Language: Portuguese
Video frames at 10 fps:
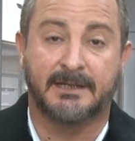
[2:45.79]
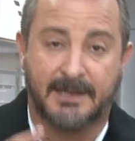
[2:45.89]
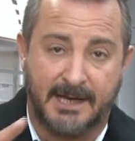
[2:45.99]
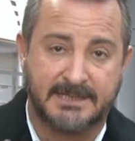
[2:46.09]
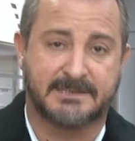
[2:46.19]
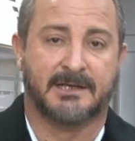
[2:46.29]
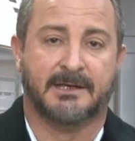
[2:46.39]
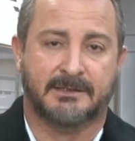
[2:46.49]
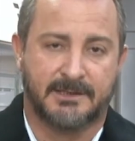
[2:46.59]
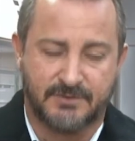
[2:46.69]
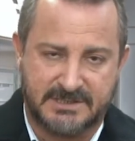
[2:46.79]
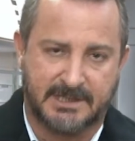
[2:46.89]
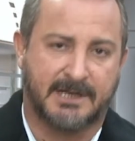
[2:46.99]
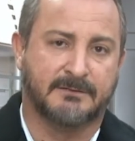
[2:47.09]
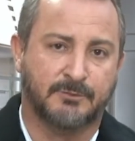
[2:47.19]
E, aliás,
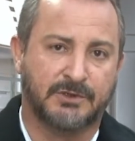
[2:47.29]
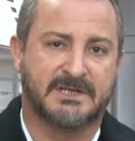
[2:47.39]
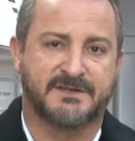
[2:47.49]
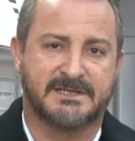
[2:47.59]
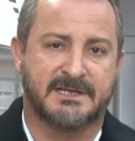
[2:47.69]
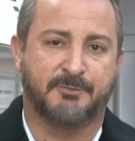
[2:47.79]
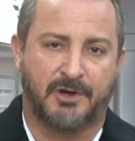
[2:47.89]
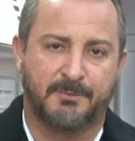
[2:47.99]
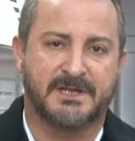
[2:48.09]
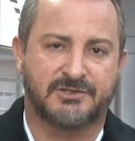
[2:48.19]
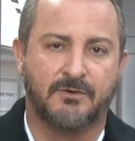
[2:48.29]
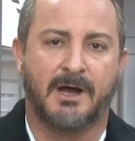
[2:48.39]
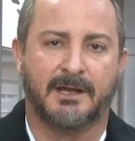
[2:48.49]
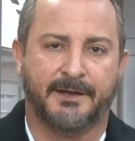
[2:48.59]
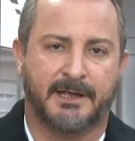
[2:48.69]
denunciar muitas vezes na própria
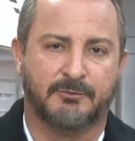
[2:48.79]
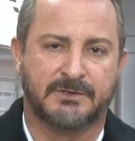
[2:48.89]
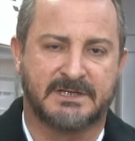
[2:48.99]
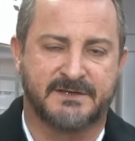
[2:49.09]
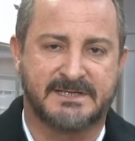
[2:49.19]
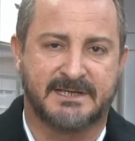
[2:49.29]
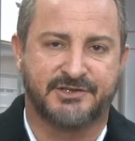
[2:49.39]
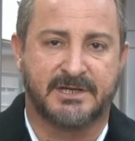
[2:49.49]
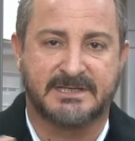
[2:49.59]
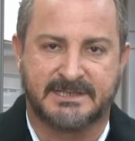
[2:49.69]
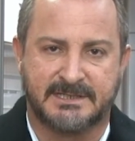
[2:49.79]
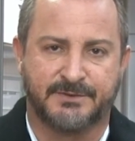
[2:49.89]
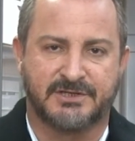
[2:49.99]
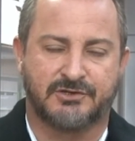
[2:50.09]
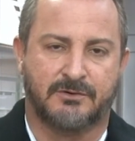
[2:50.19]
escola. Né? Muitas vezes a
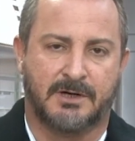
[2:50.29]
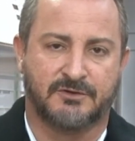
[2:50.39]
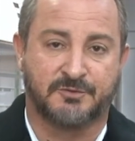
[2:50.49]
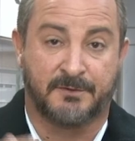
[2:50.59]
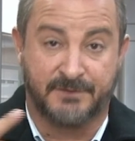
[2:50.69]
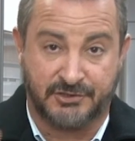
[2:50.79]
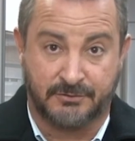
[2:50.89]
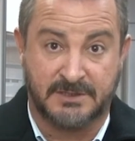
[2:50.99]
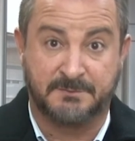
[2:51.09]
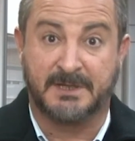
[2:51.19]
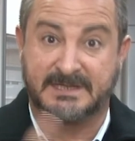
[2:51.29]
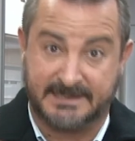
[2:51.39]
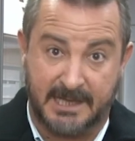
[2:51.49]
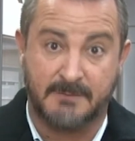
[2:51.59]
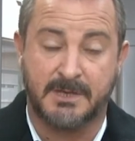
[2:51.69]
direção da escola, os professores
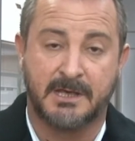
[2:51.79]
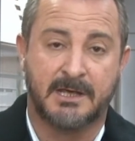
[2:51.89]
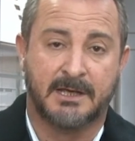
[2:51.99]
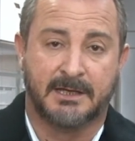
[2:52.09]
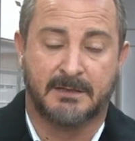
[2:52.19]
percebem